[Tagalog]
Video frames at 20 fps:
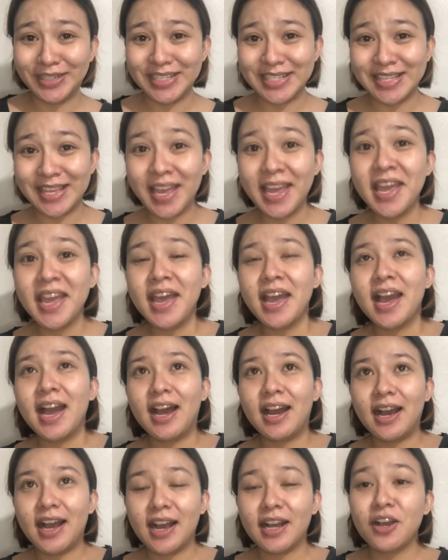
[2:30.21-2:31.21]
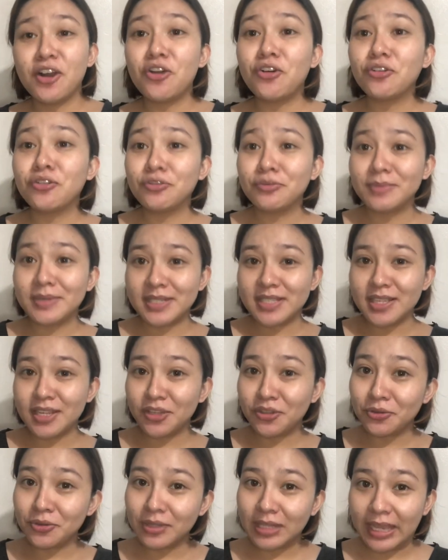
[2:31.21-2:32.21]
Kasi, ang aga ko gumising
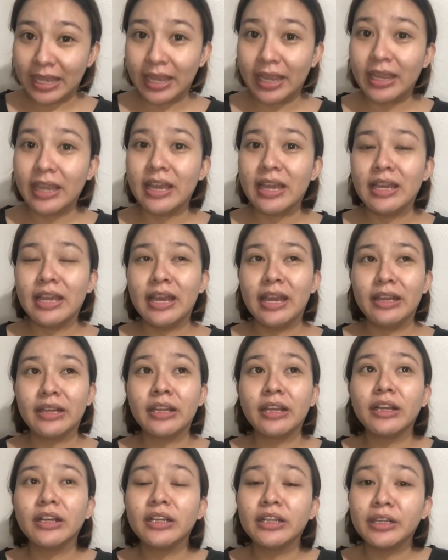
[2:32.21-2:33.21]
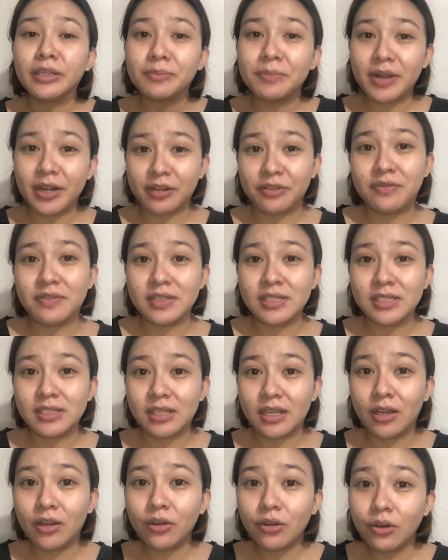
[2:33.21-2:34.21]
today, ayan, nag-breakfast
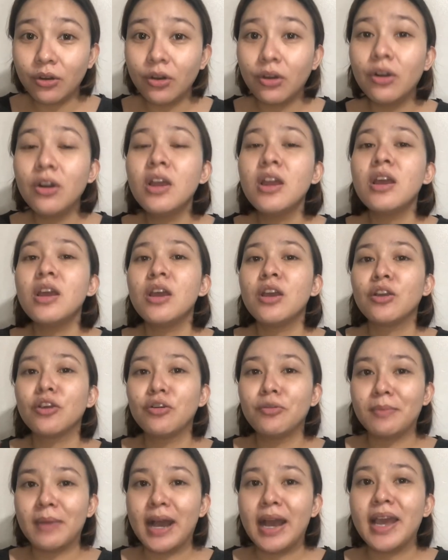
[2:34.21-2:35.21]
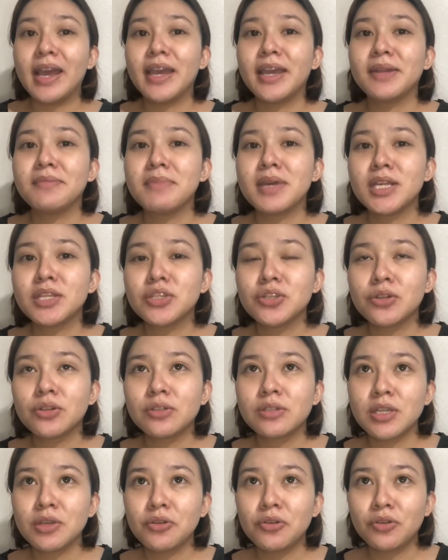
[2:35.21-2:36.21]
ako, kumain. Medyo
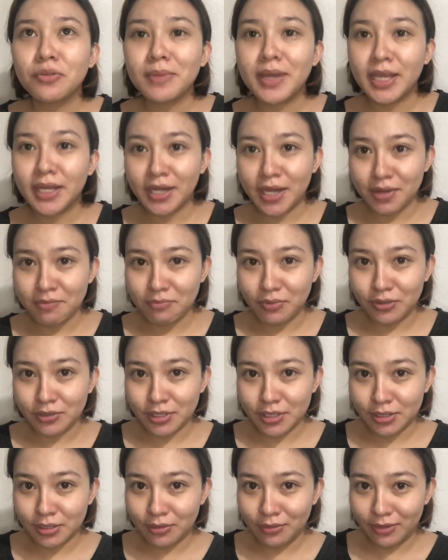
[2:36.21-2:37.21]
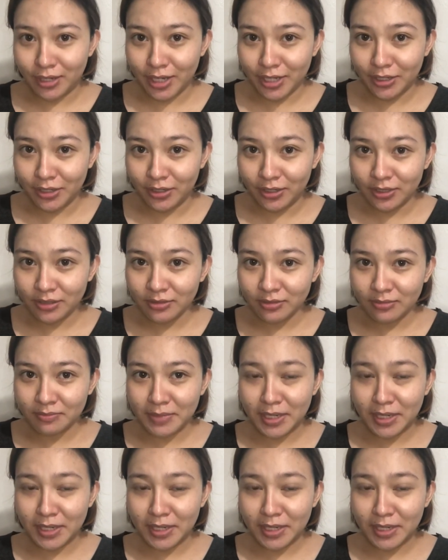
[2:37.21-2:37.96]
siguro mahina yung boses ko ngayon.